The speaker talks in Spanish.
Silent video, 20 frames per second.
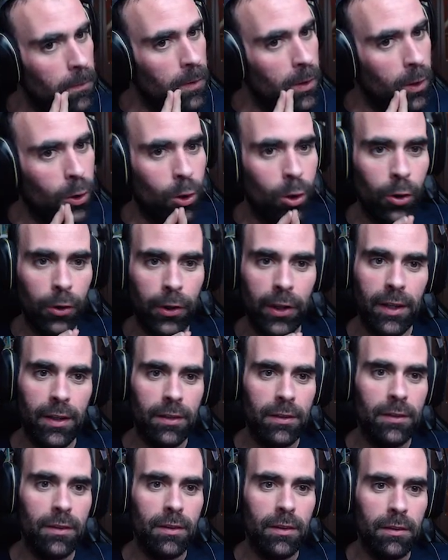Joder.
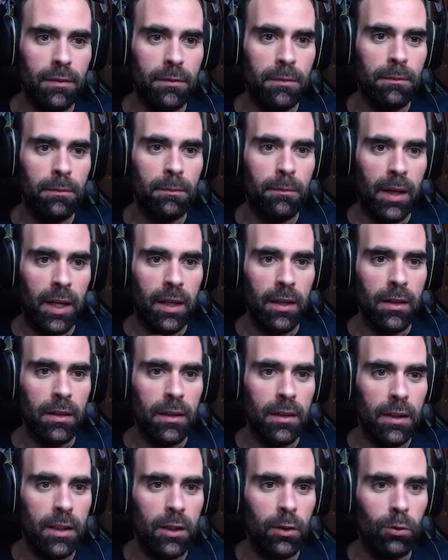Vale.
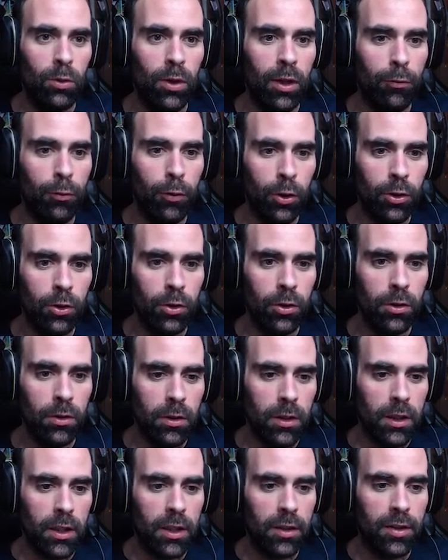Y una foto
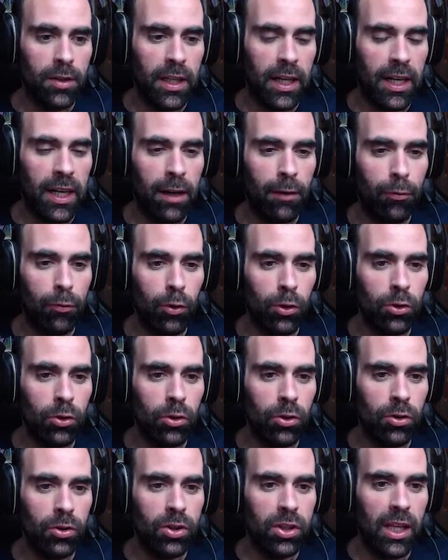que será la
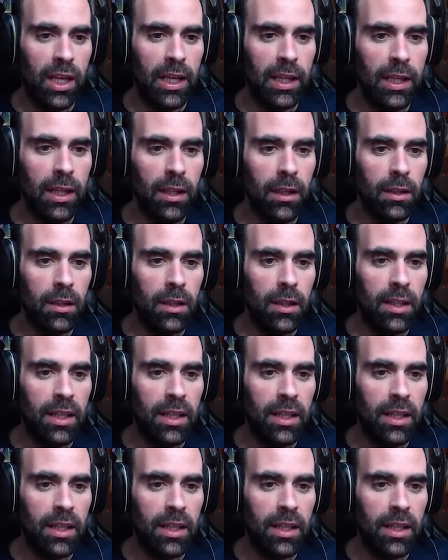foto de